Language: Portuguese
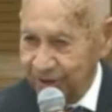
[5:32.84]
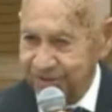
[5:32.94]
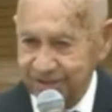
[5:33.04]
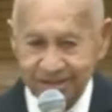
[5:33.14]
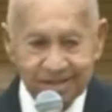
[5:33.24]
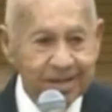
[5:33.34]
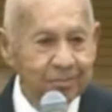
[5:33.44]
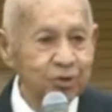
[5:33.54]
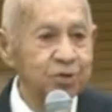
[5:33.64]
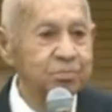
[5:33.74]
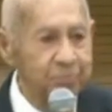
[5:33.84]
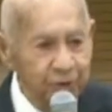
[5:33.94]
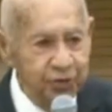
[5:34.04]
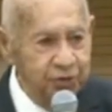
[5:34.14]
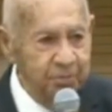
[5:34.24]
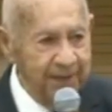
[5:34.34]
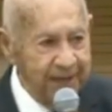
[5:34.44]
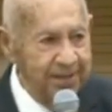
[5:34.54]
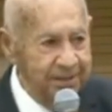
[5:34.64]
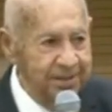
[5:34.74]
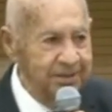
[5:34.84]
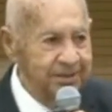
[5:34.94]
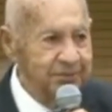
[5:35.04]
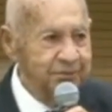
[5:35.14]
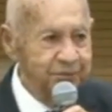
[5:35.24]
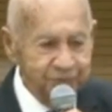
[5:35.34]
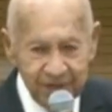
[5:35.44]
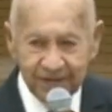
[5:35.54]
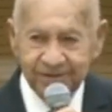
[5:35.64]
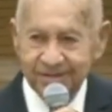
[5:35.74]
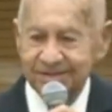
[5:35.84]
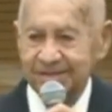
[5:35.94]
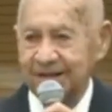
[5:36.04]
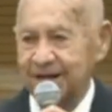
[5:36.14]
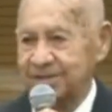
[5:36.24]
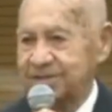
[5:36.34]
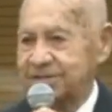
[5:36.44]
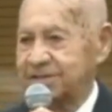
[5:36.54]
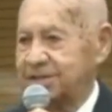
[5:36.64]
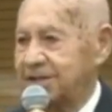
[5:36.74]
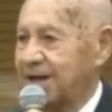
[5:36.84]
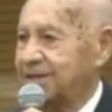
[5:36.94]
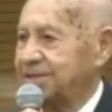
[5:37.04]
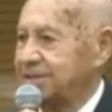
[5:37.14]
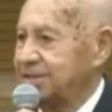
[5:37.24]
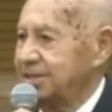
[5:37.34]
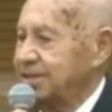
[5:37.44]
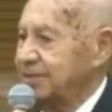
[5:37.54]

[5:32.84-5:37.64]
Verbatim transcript: nós estamos muito bem nesta cidade, cidade